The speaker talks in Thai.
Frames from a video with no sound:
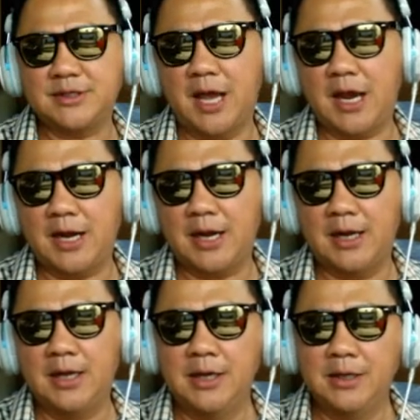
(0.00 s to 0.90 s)
กนะฮะ
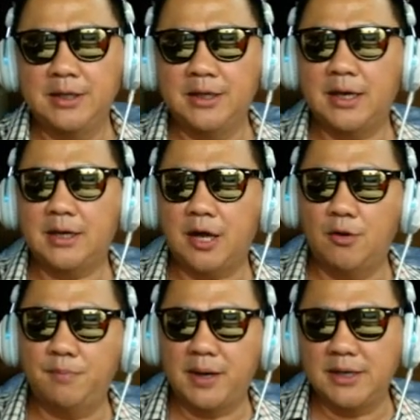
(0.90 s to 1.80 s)
ที่นั่นเขา
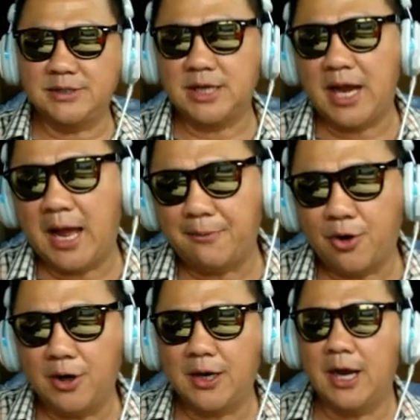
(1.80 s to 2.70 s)
เป็นอิสลามค่อ
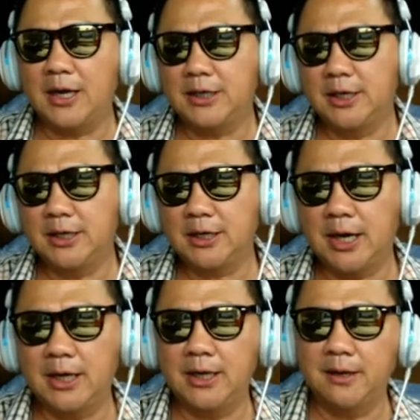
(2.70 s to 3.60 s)
นข้างเยอะก็
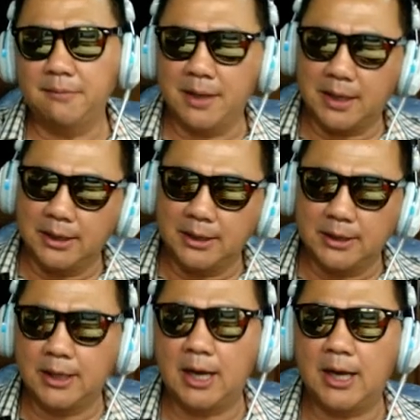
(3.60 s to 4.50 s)
เลยมีเนื้อ
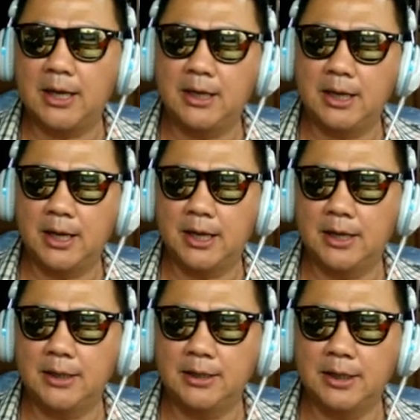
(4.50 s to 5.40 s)
นะฮะ
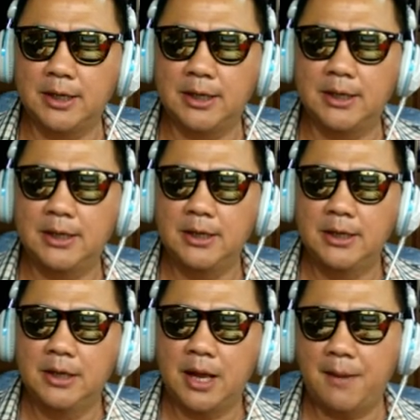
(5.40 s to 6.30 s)
เนื้อ
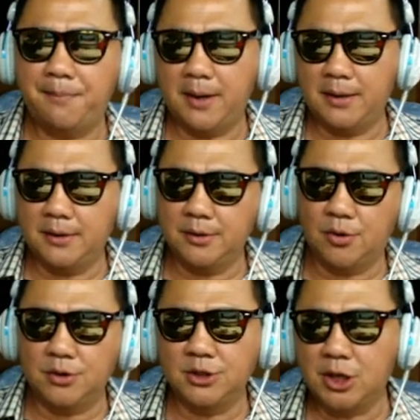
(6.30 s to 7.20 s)
ถ้าเป็นคน
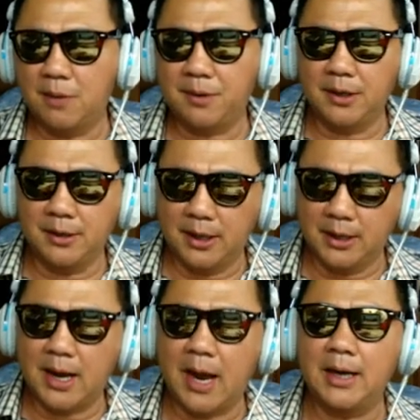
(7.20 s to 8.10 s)
ที่ชอบกินเนื้อนี่
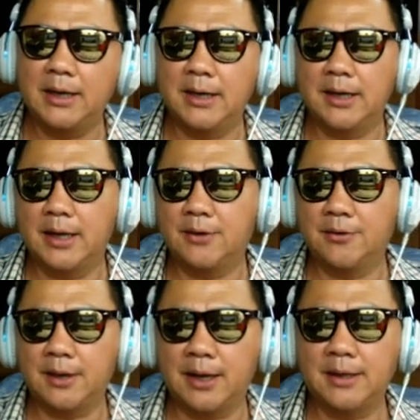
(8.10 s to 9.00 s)
ได้เลยนะตรง
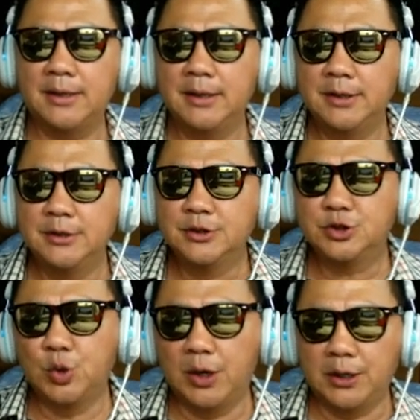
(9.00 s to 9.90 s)
นั้นส่
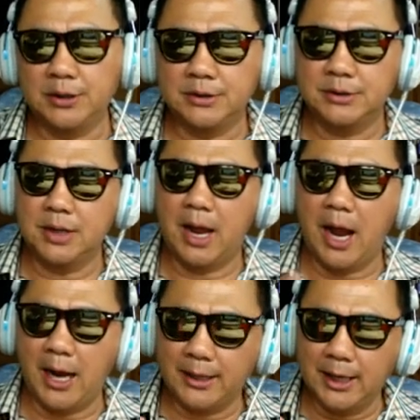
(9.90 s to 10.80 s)
วนอาหาร
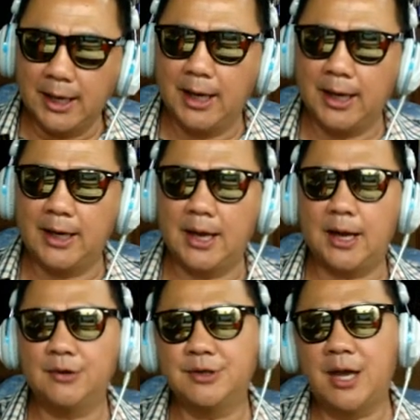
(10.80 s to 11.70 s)
ทะเลเนี่ยเขา
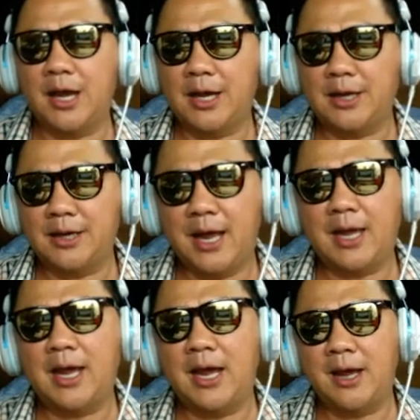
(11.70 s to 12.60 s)
จะได้
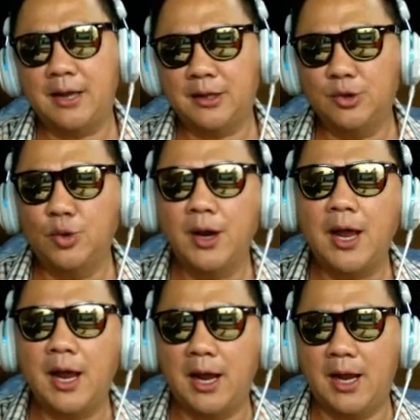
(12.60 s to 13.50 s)
แค่ทูน่า
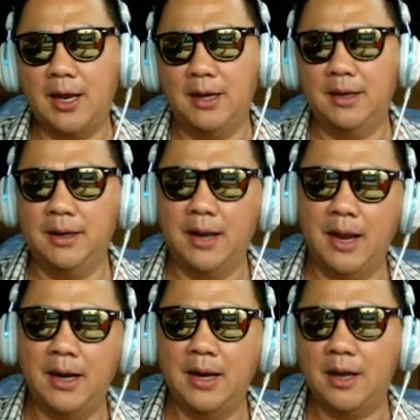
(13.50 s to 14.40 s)
นะฮะ
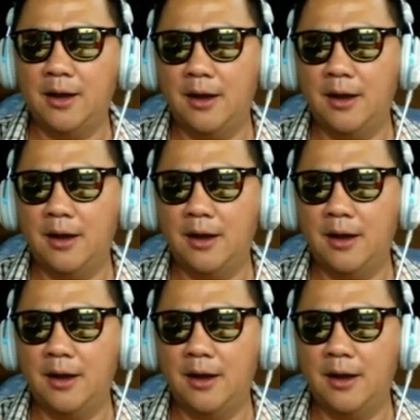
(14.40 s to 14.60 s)
แล้วก็